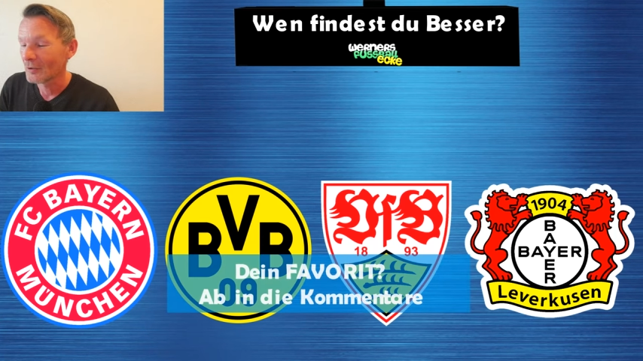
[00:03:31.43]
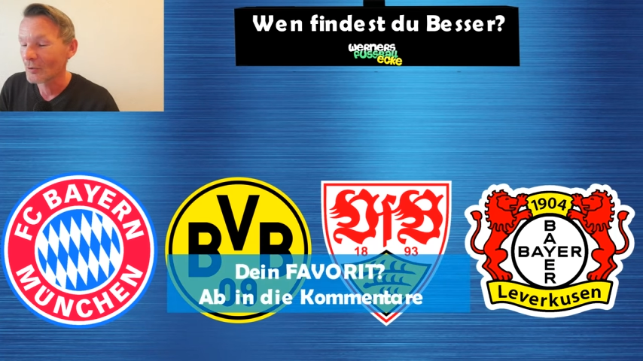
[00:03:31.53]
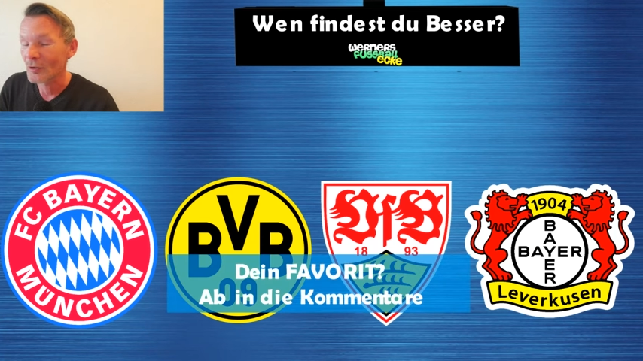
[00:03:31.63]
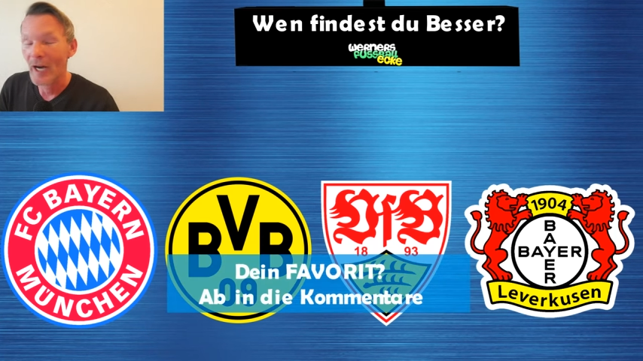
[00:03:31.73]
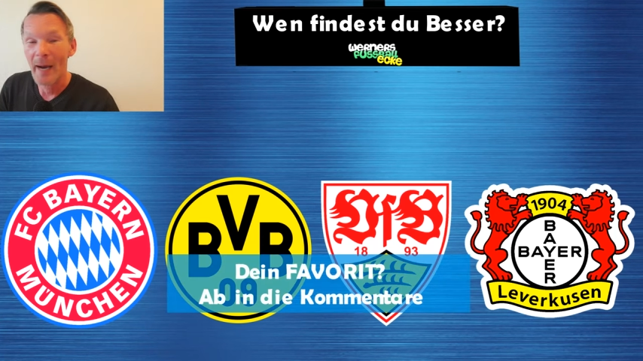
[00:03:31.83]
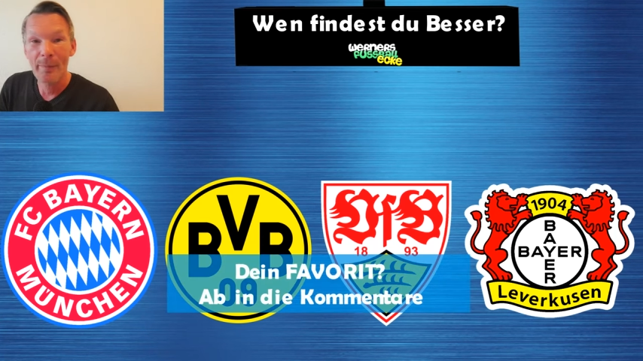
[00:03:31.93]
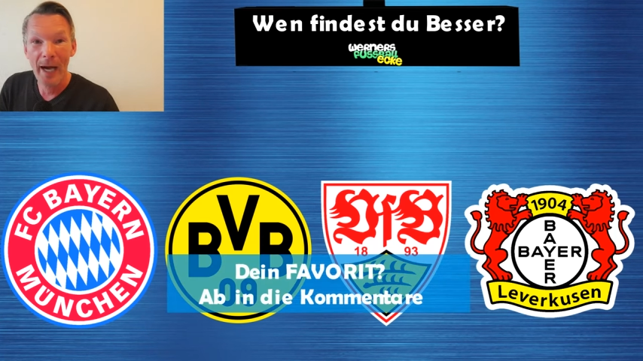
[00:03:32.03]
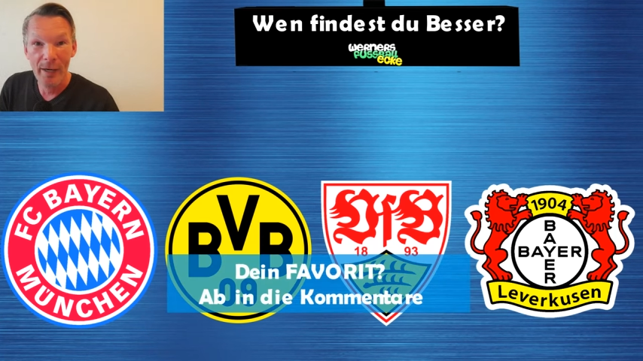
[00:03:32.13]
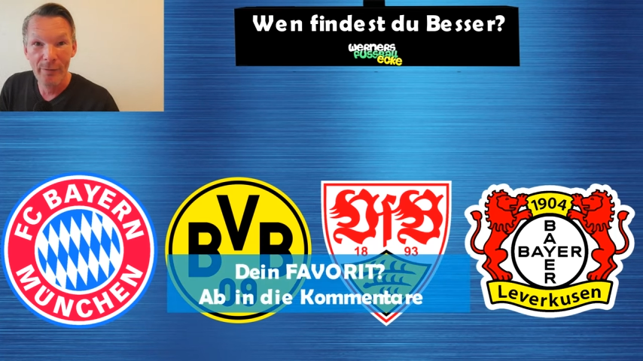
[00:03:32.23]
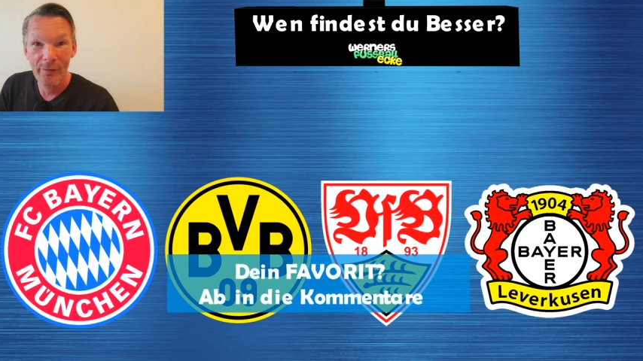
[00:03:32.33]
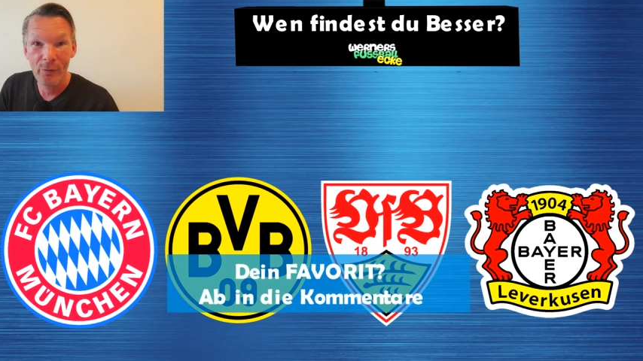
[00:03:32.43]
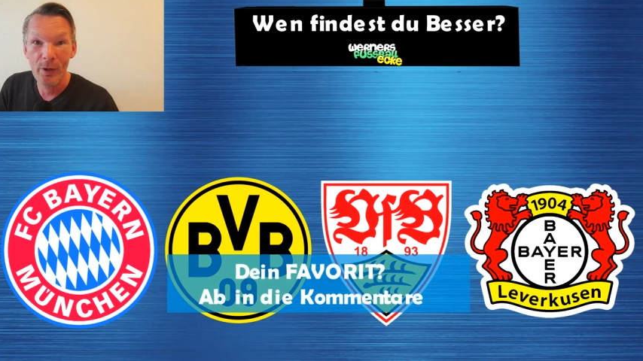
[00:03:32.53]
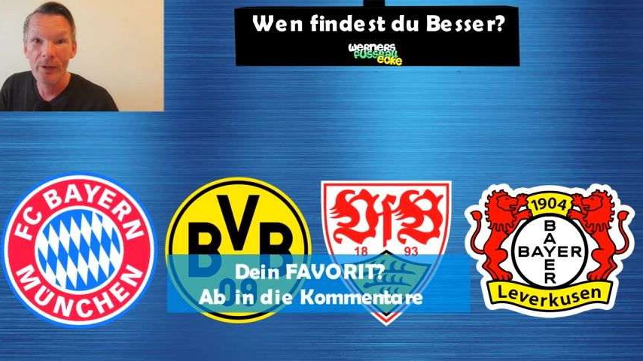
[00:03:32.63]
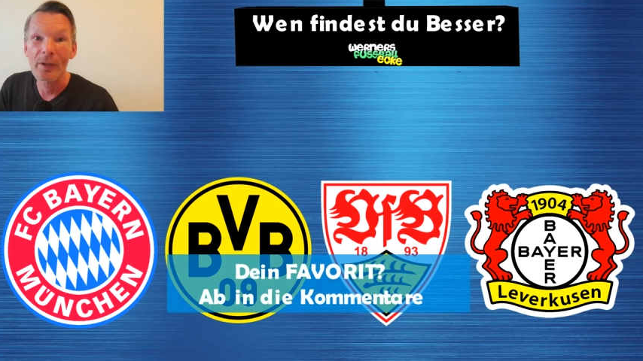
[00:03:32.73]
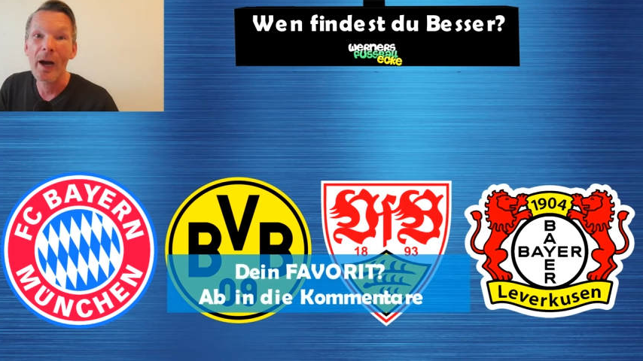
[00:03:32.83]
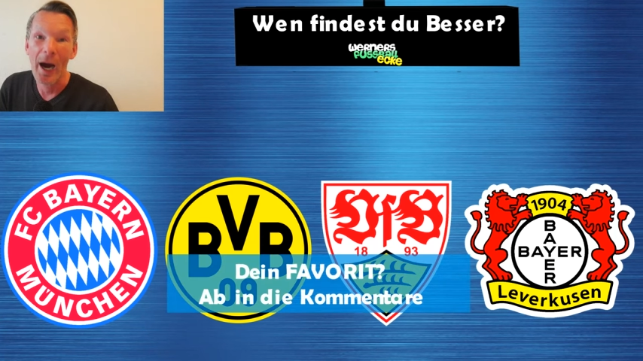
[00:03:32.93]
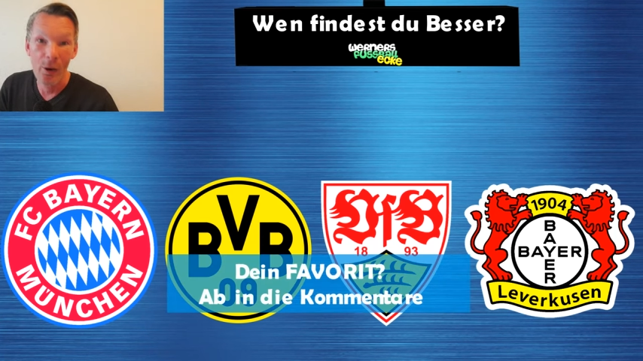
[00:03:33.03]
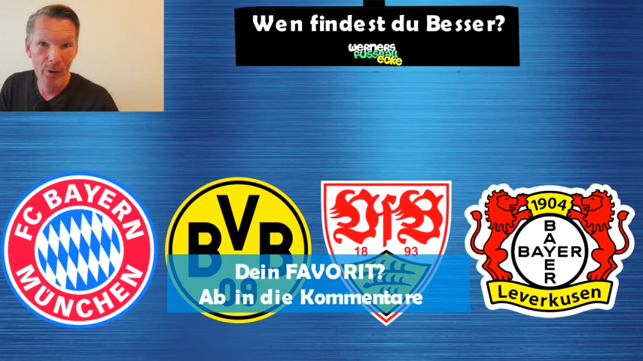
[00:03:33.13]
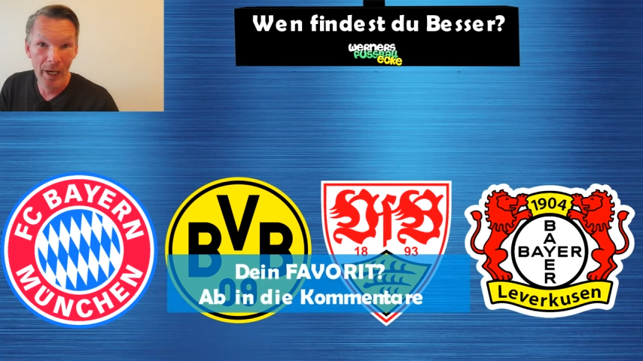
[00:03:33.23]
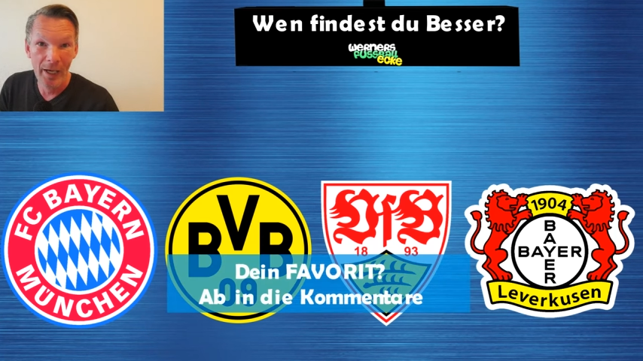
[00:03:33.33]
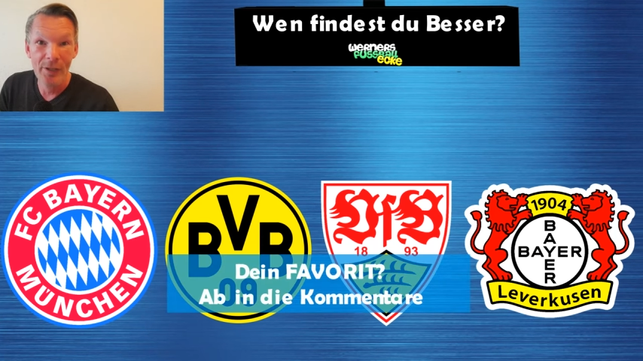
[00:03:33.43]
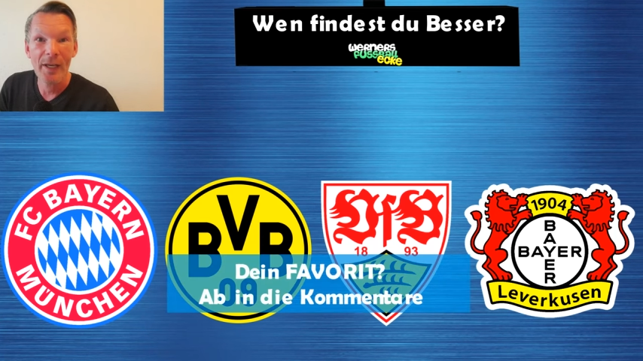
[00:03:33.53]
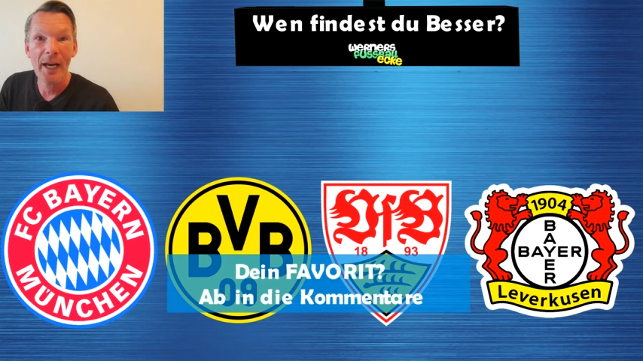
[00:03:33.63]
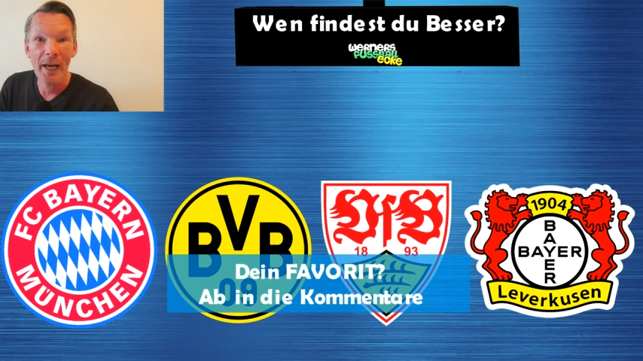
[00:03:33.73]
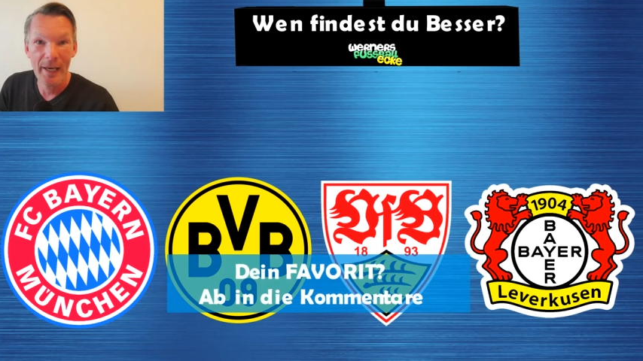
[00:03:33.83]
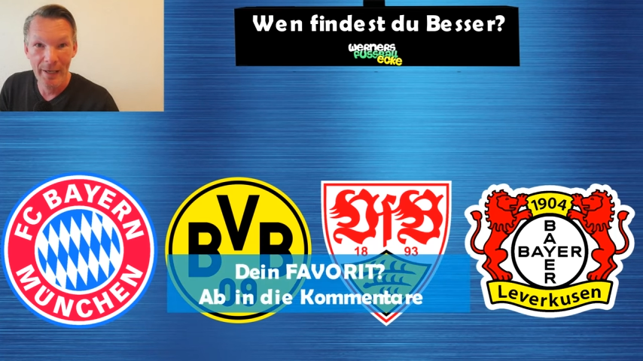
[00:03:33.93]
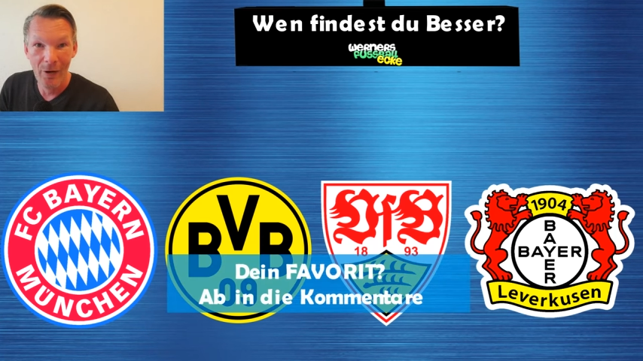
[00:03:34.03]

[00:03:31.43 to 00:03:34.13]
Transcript: Schreib deinen Favorit auch gleich in die